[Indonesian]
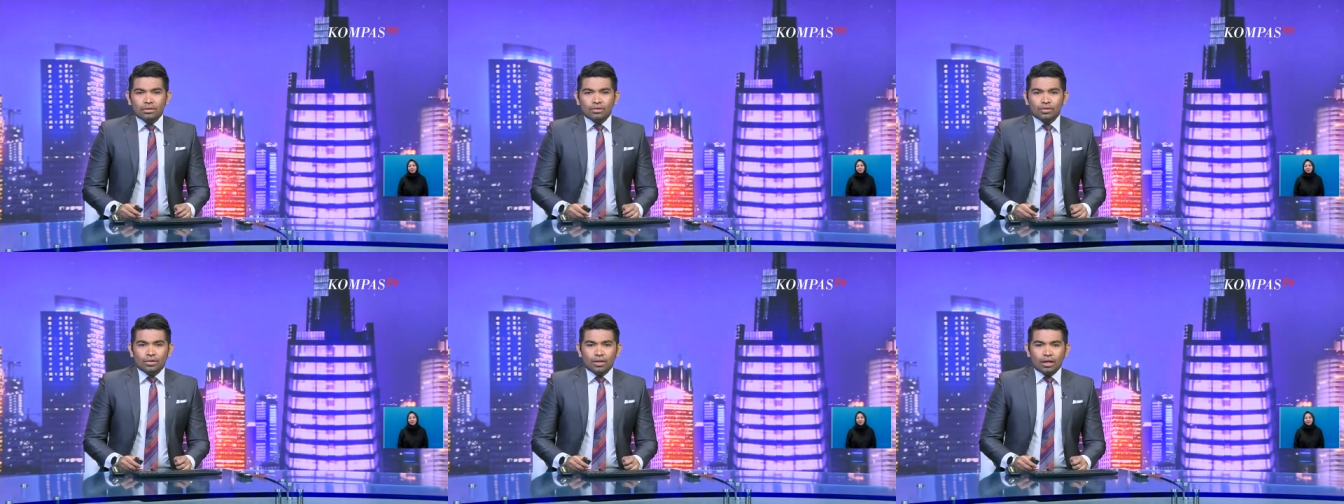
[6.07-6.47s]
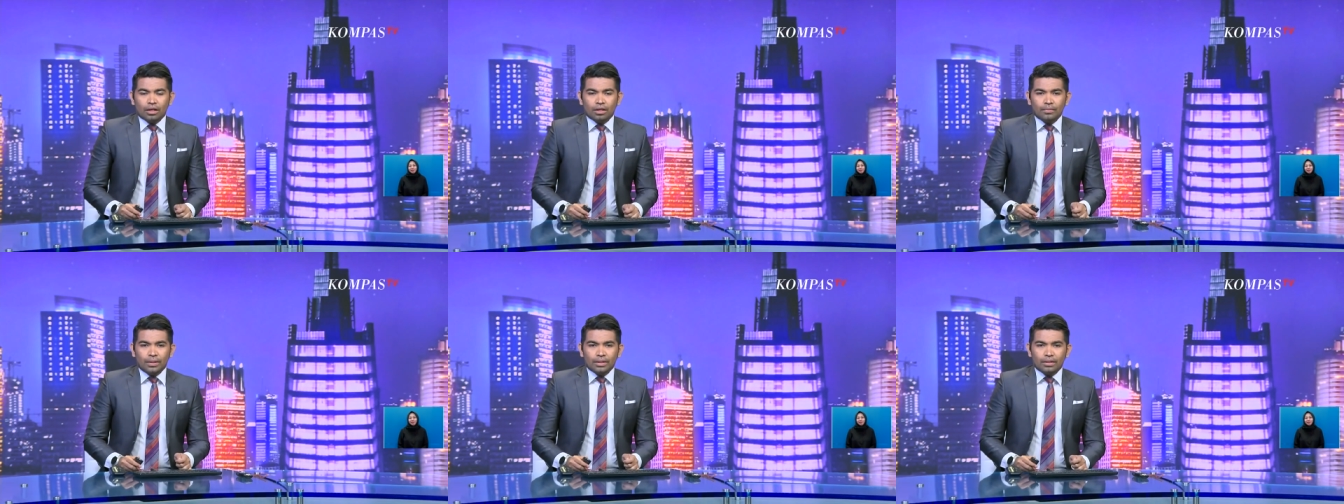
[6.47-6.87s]

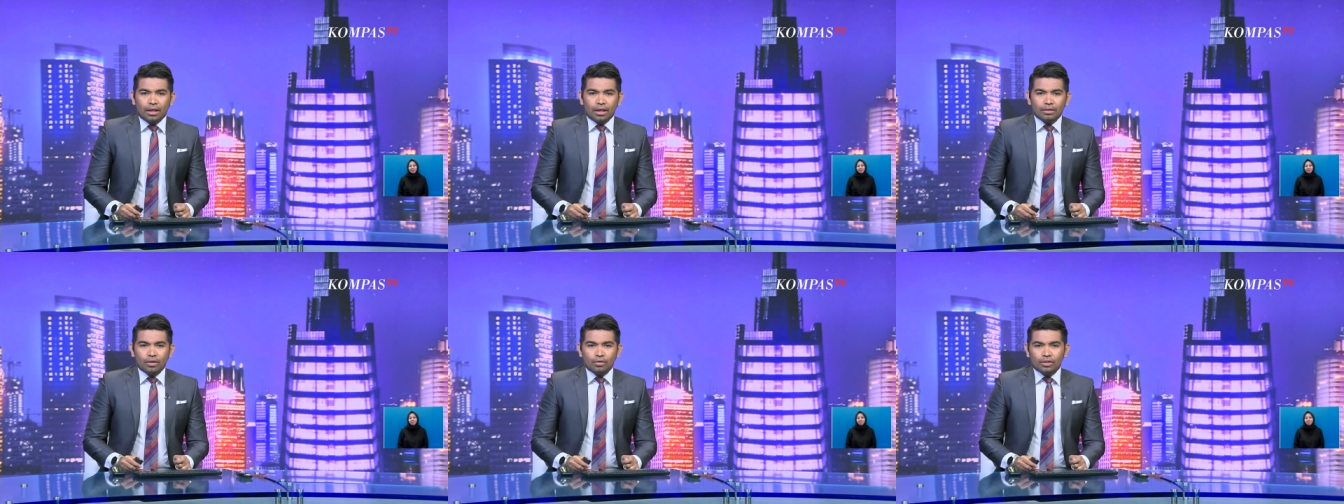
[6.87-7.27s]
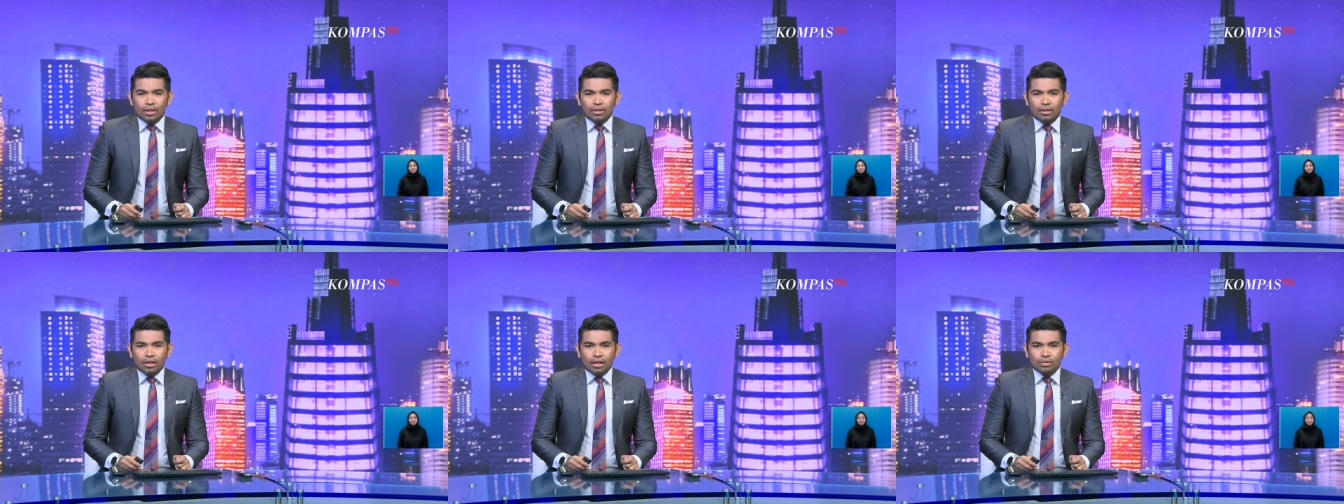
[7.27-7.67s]
Saudara akibat dilanda
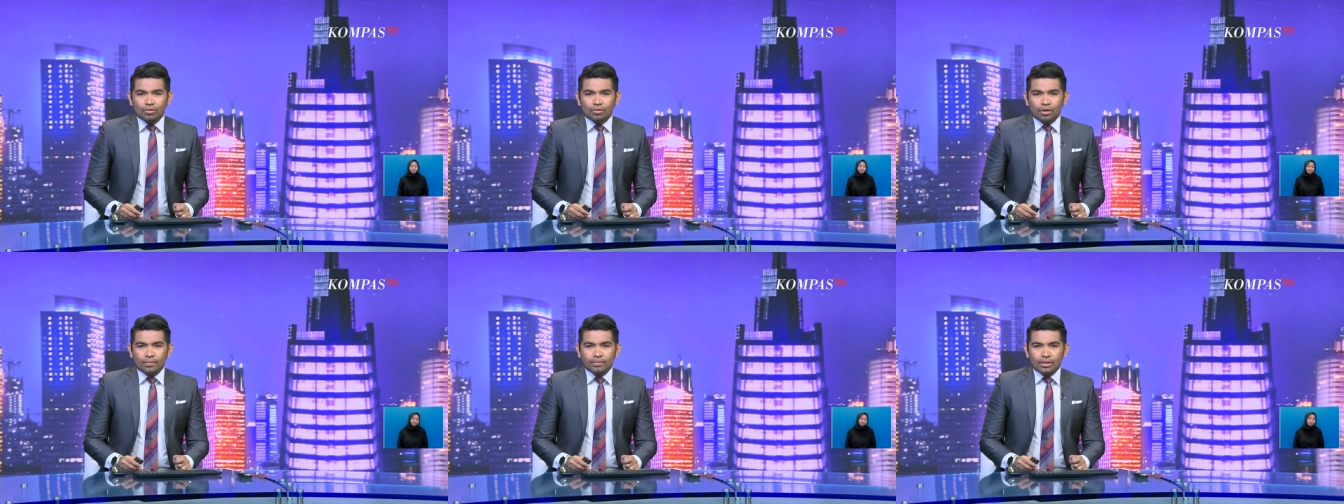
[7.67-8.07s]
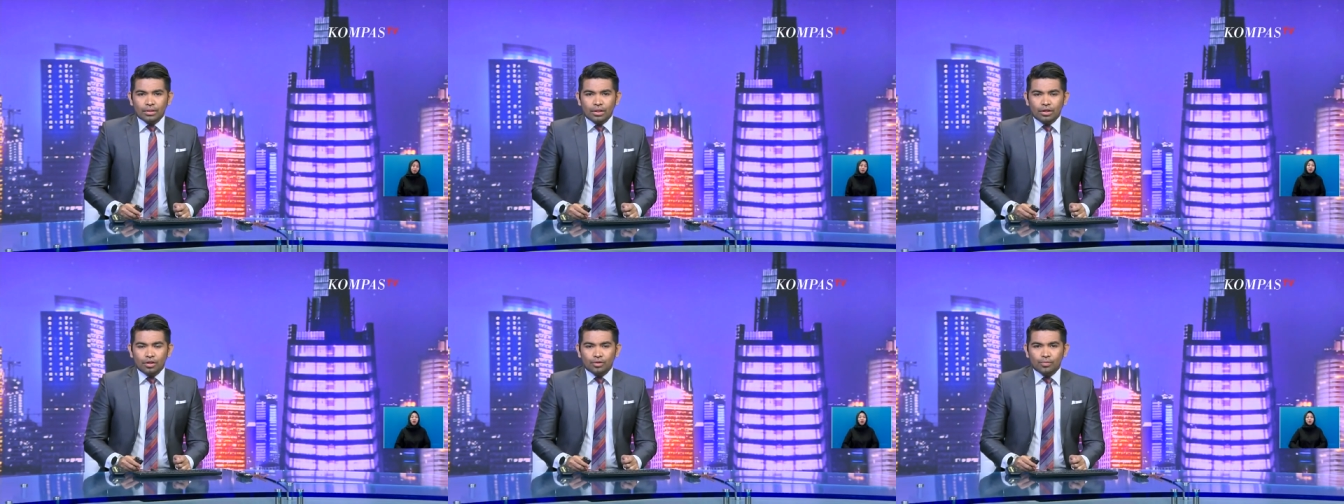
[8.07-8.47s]
hujan deras turap
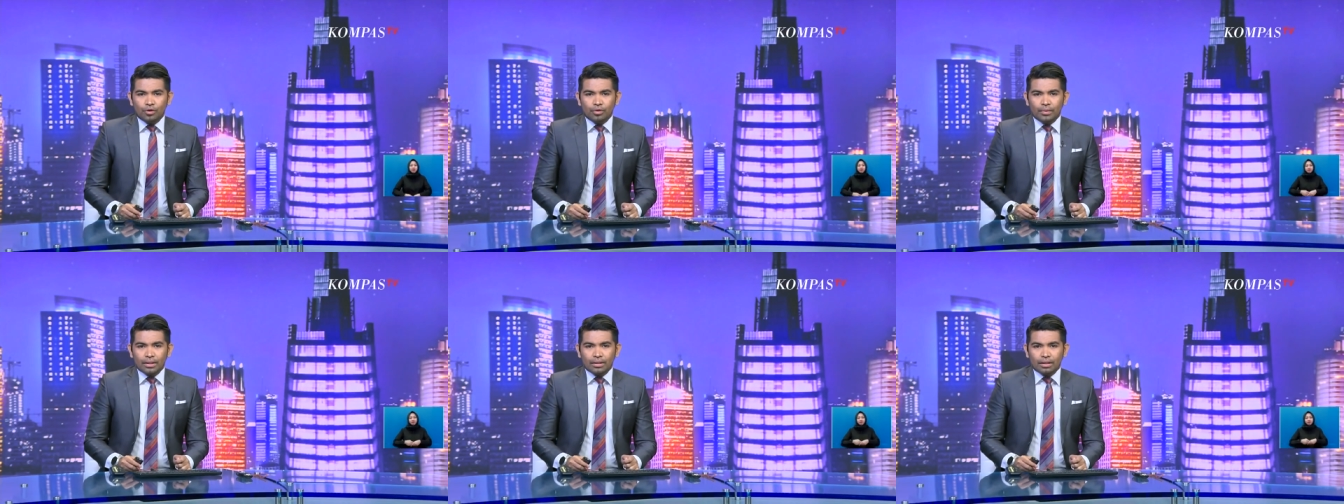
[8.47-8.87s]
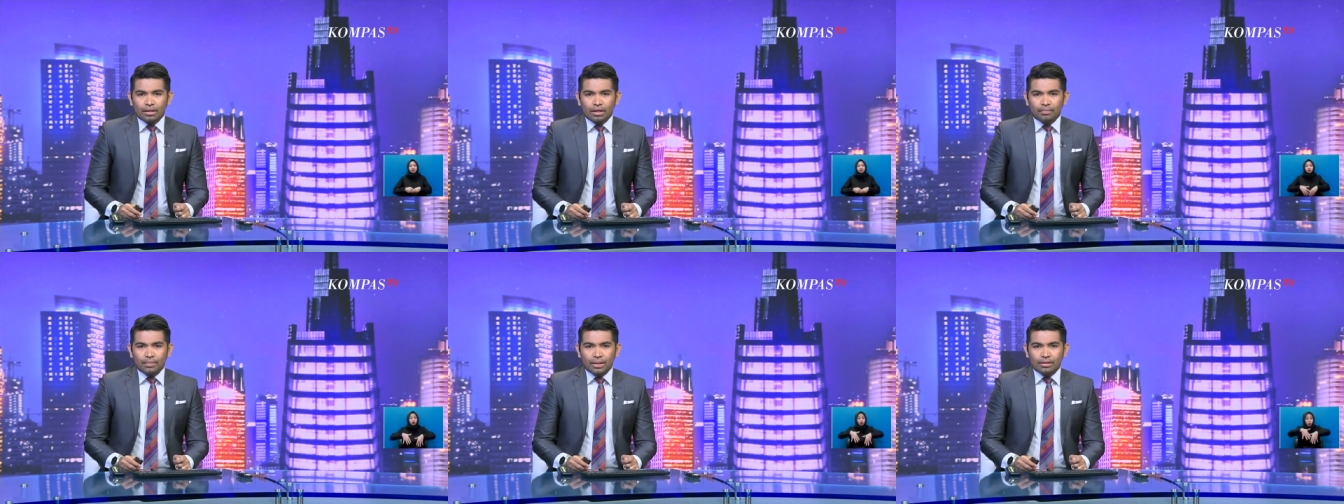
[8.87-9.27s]
setinggi 10 meter
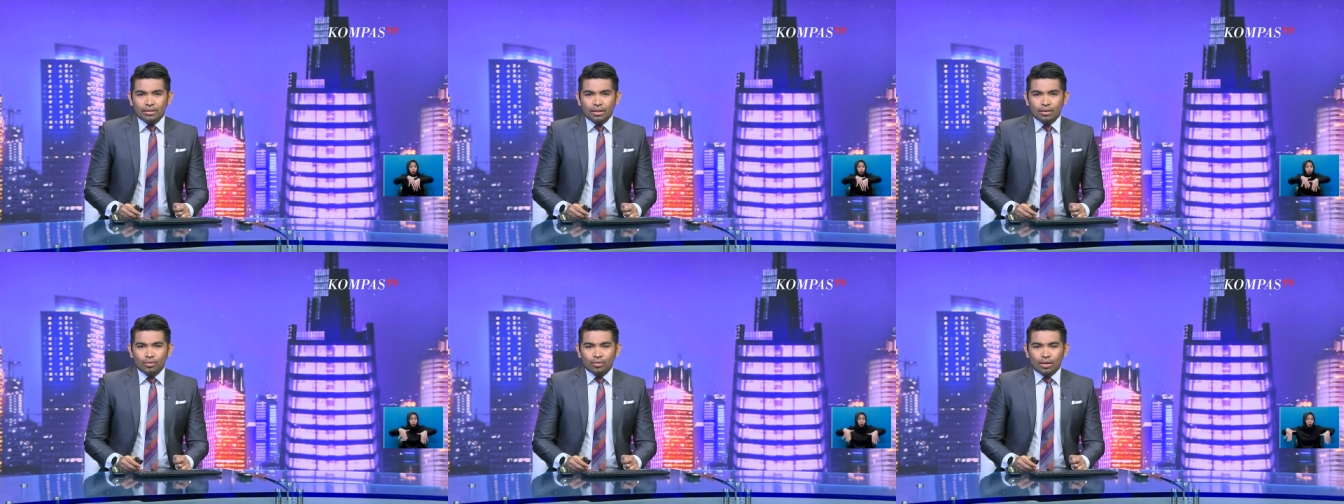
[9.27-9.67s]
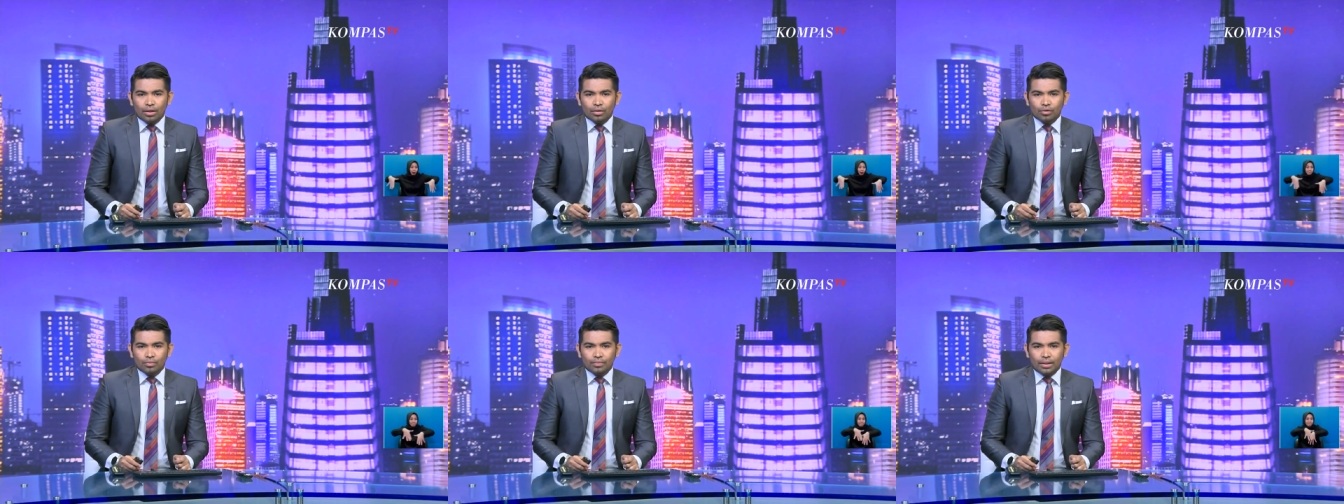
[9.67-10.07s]
dan panjang
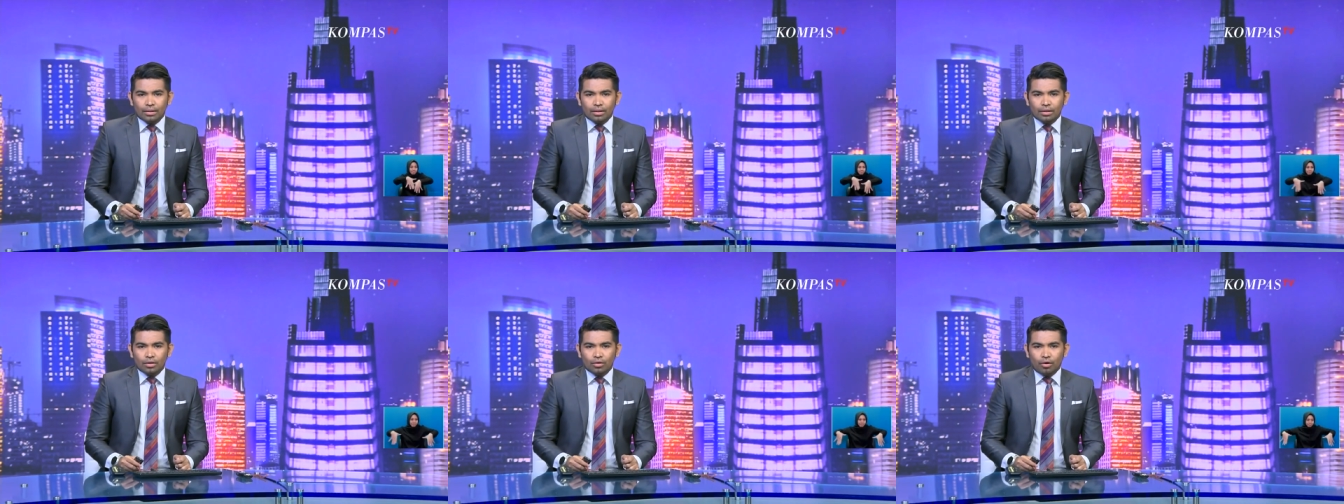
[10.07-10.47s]
200 meter di